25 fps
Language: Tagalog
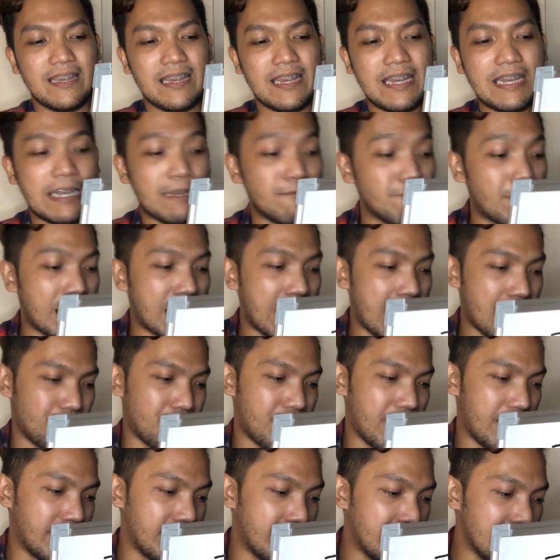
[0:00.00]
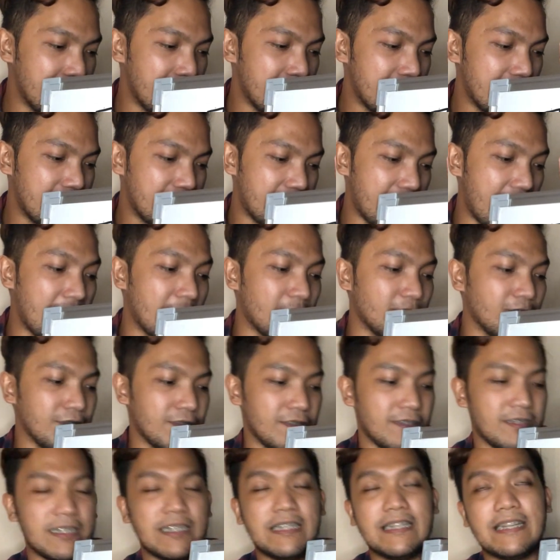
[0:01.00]
hindi malapad. Now,
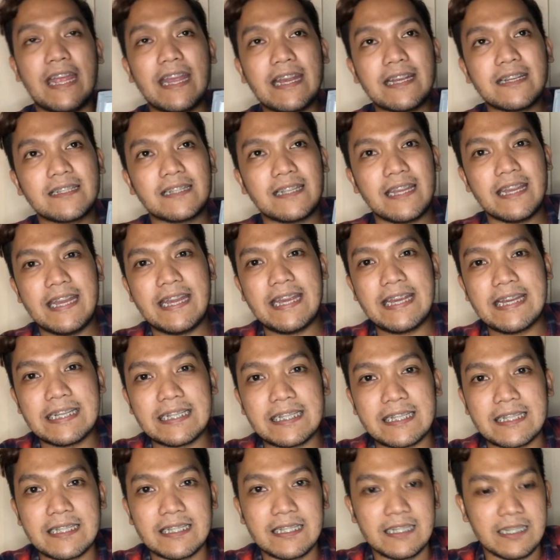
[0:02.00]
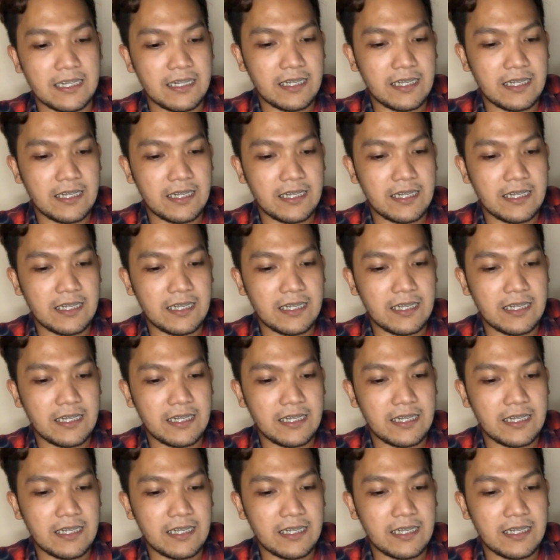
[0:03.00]
next is